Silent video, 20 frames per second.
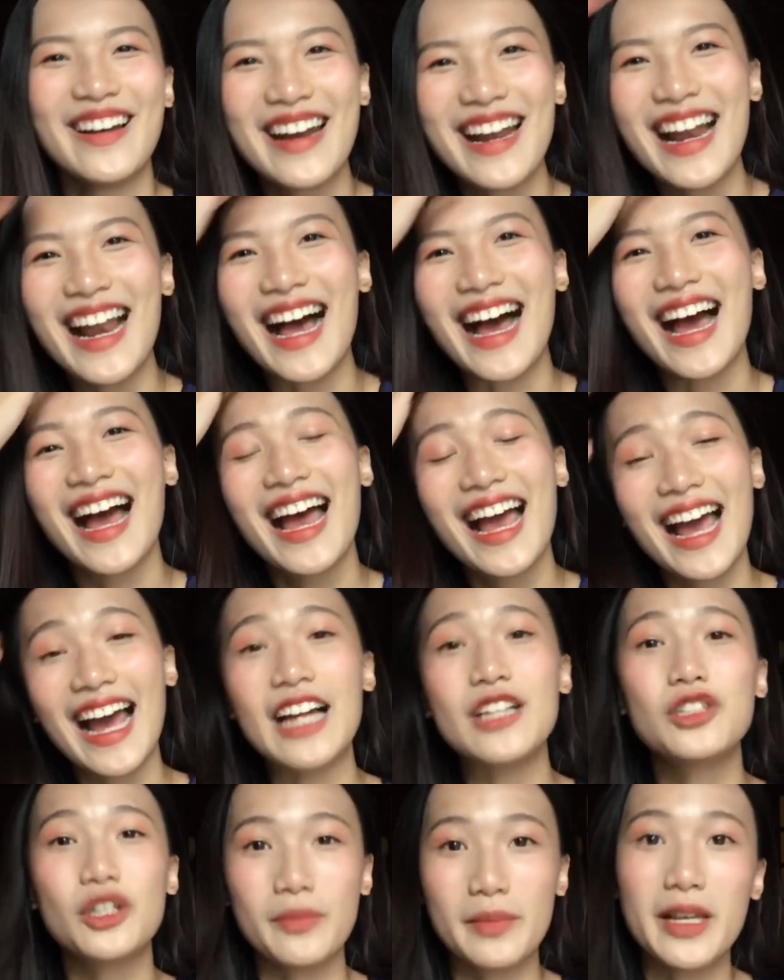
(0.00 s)
cho nên là
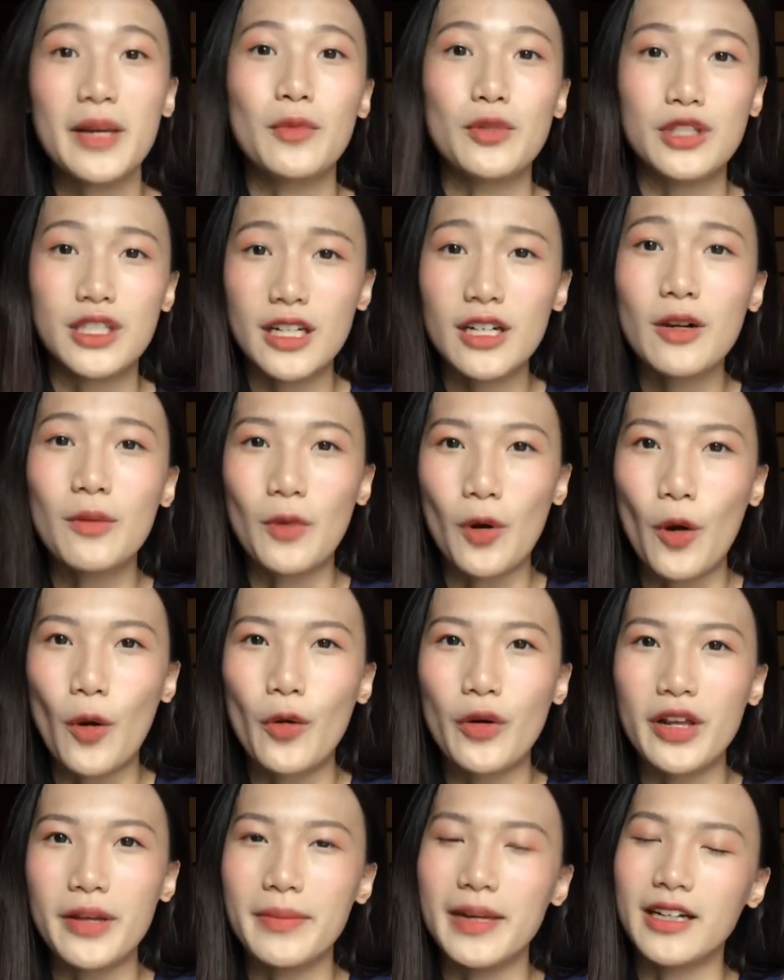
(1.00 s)
hãy chuẩn bị một chiếc đồng
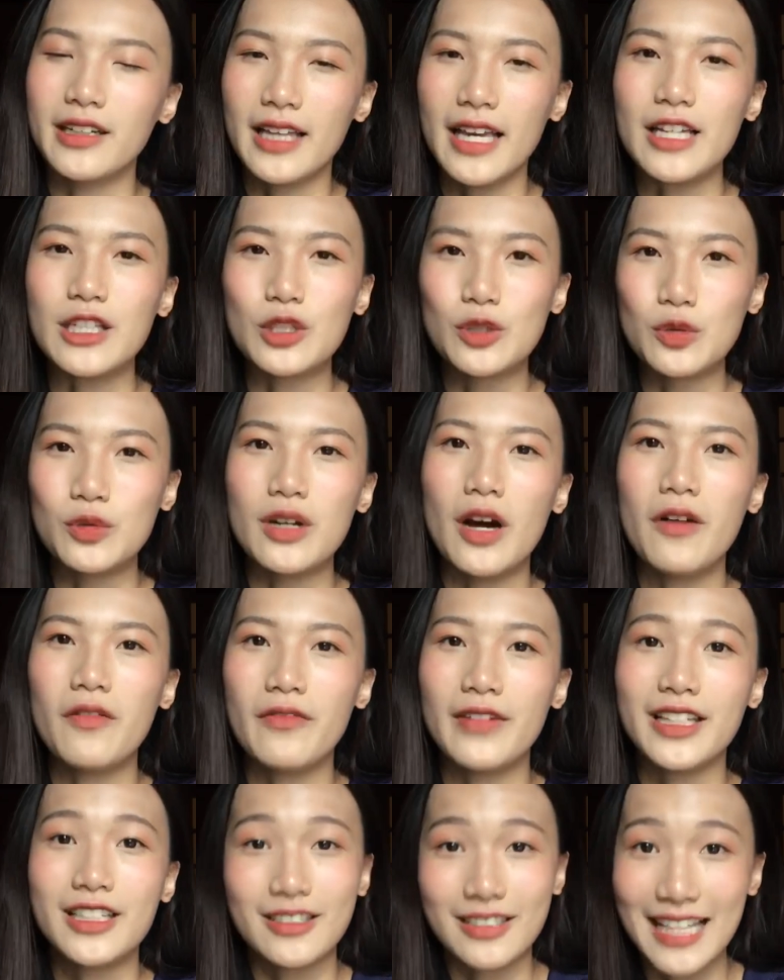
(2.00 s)
hồ để mình có thể chủ động
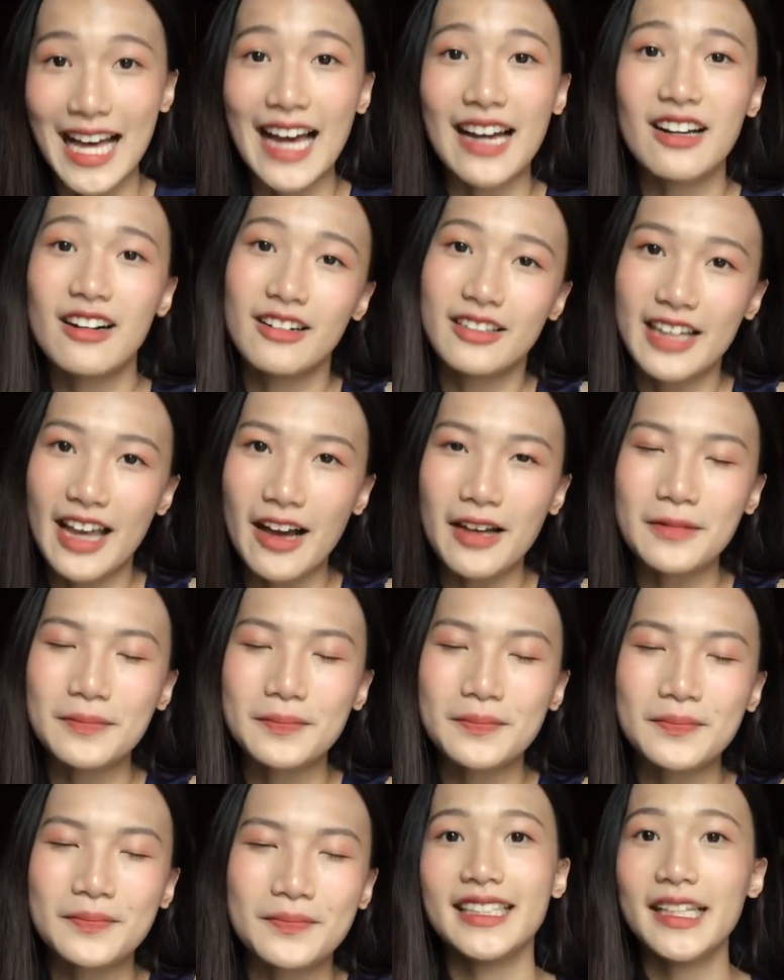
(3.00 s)
về thời gian hơn nhá
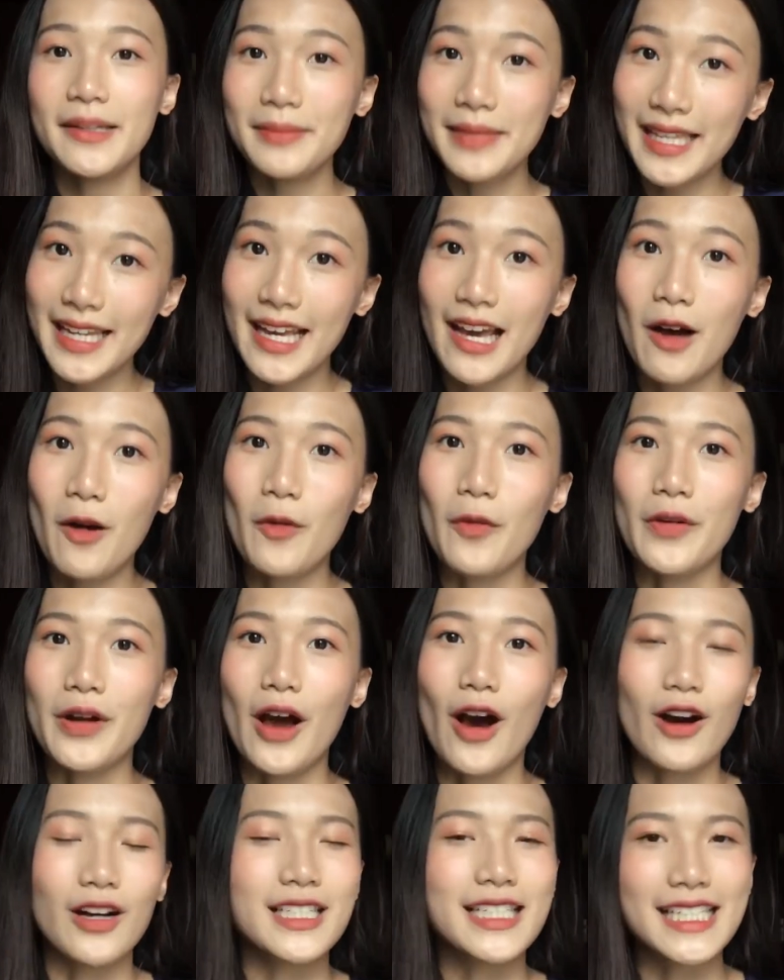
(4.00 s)
Tiếp theo
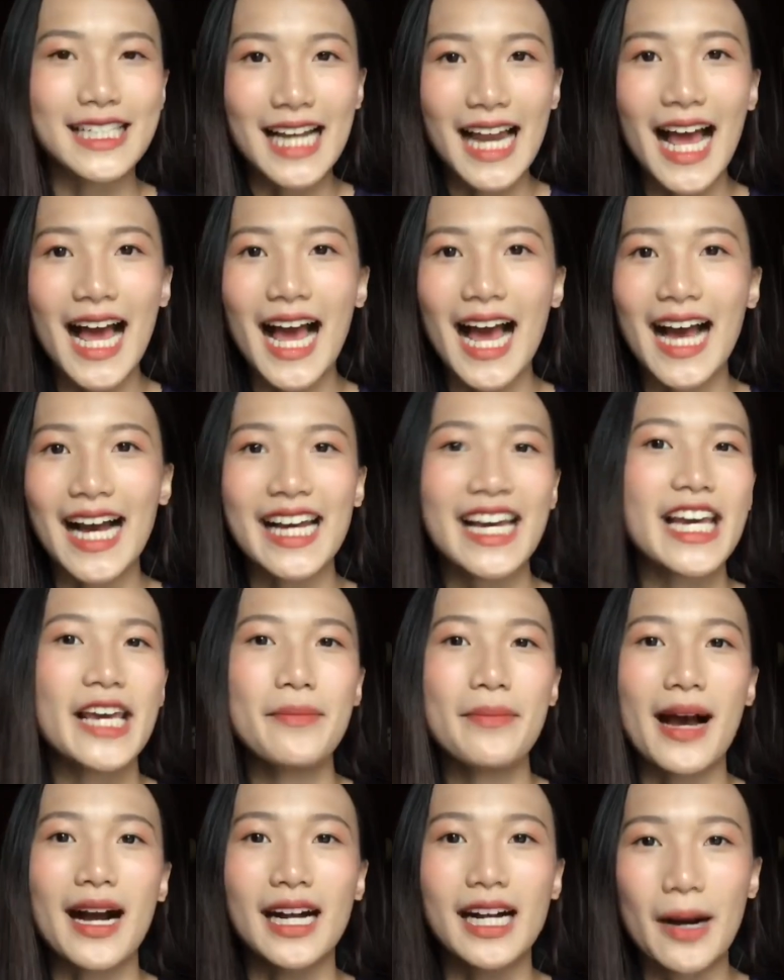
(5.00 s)
đó chính là
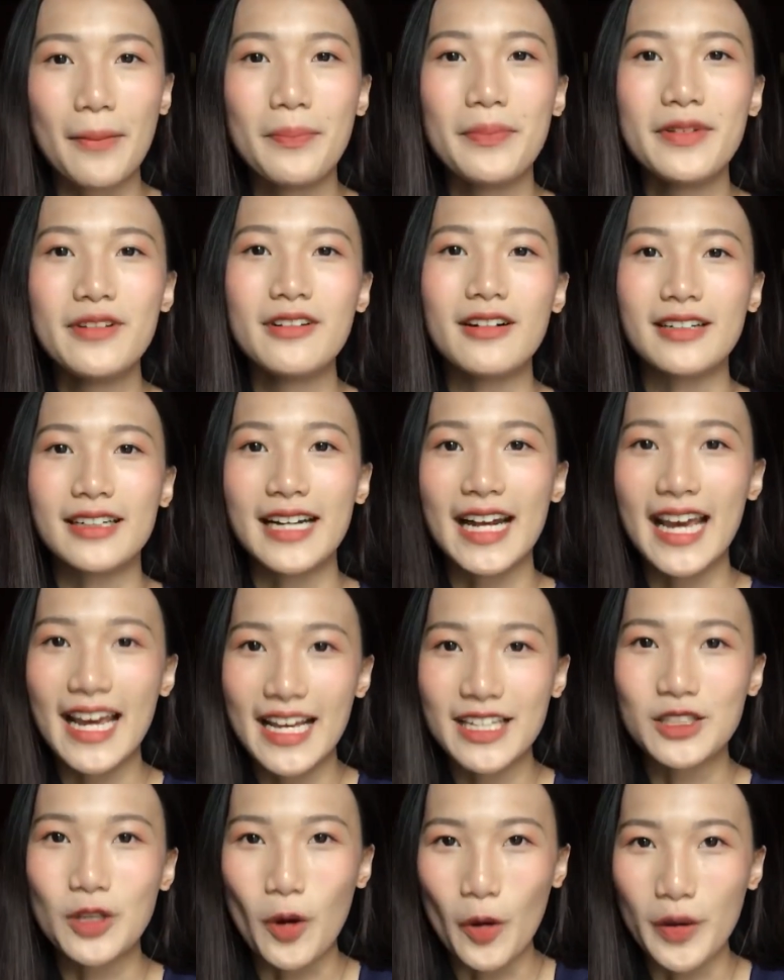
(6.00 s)
khi mà cầm được
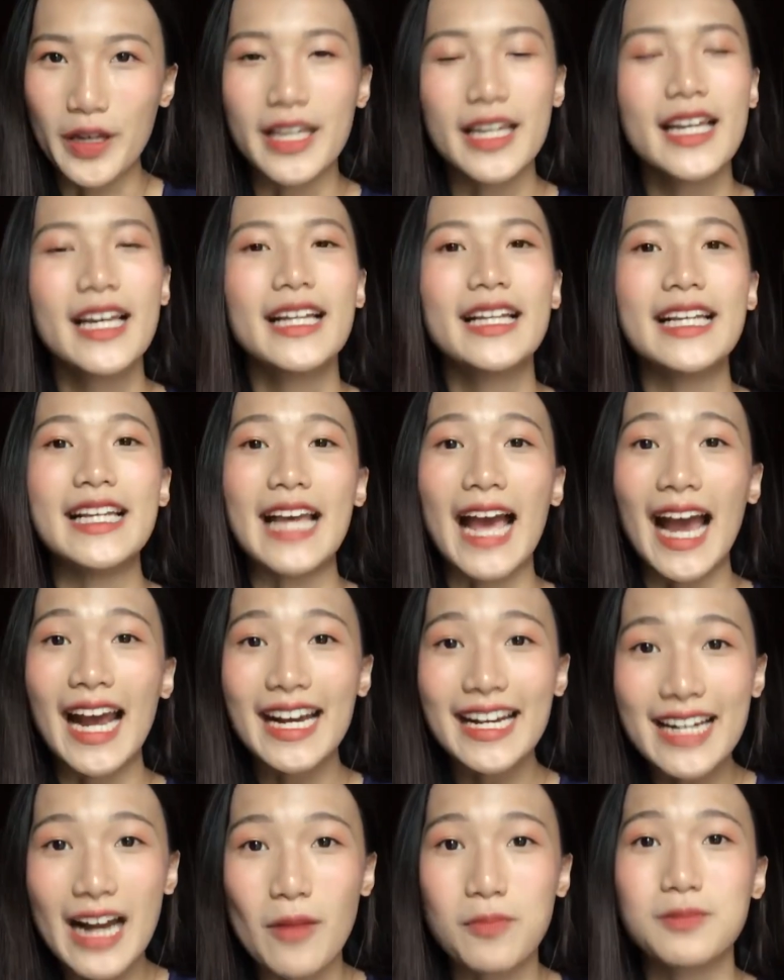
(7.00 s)
đề rồi thì
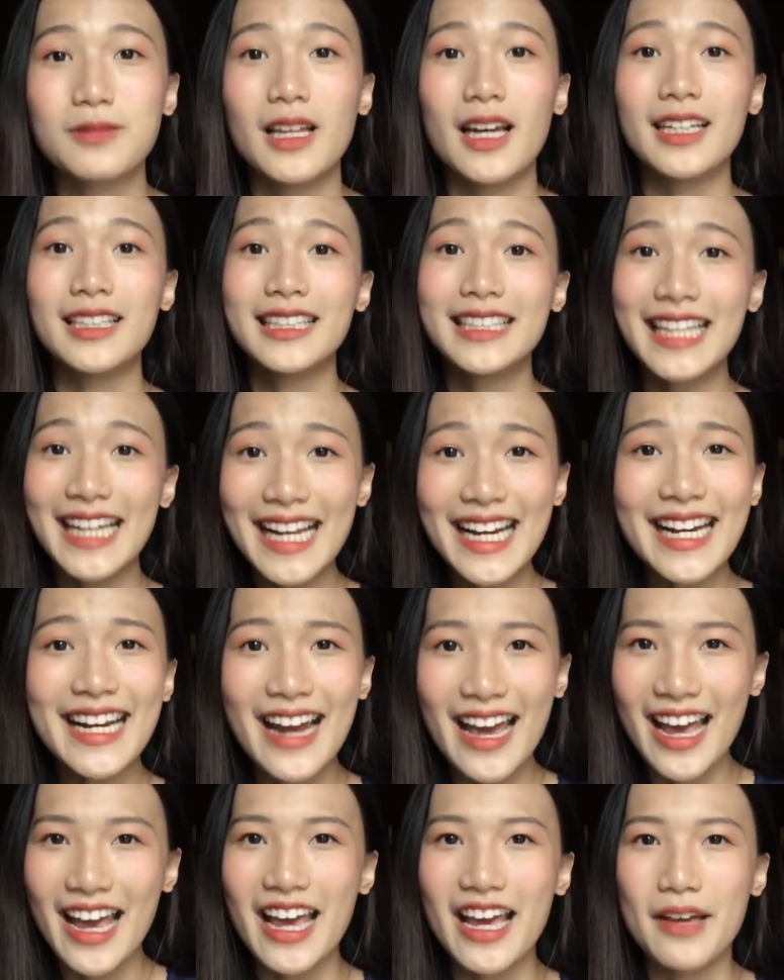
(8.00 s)
hãy đọc thật kỹ
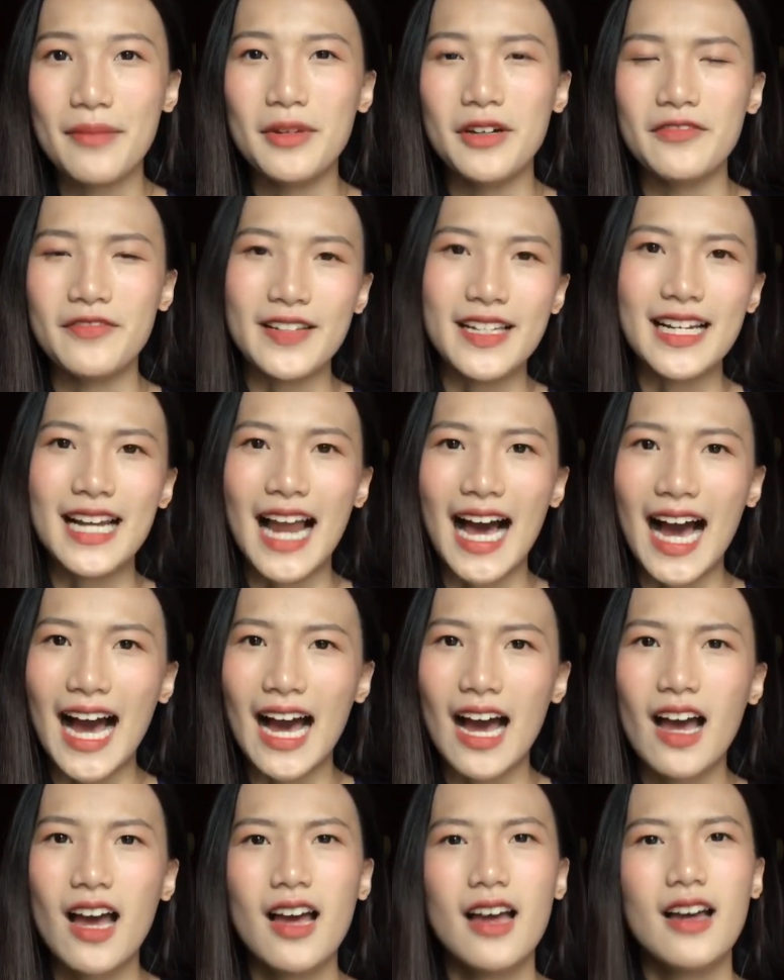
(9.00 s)
đề bởi vì là